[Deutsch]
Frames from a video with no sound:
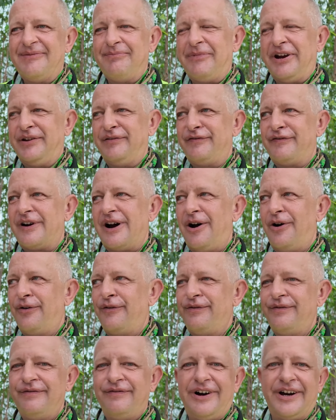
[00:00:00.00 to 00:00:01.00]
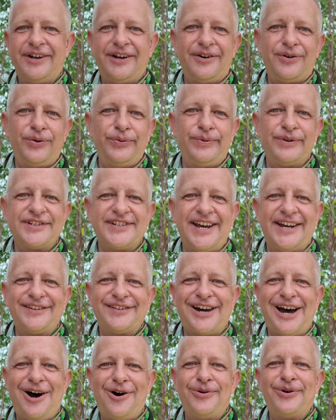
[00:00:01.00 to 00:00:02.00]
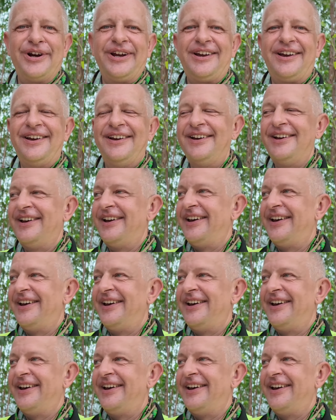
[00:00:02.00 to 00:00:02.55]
Meine Frau war darüber sehr traurig.